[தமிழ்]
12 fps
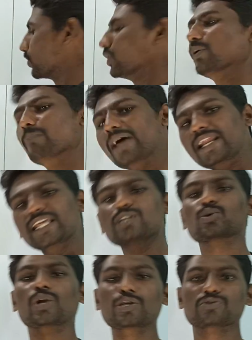வந்துட்டு மெனி
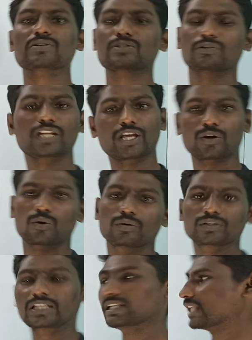சொல்யூஷன்ஸ் வந்து
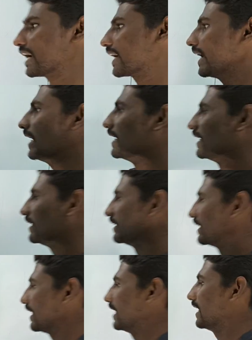இருக்கும் இது தாங்க
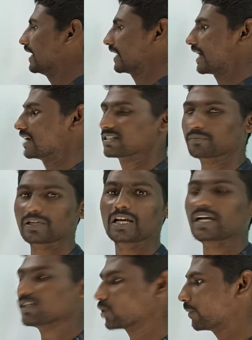இந்த கான்செப்ட்
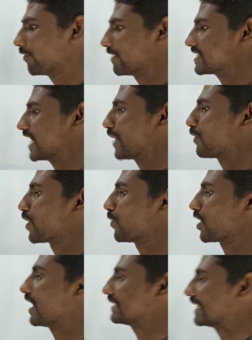ஸோ இப்போ ஃபஸ்ட்டு என்ன பண்ண போகிறோம்னா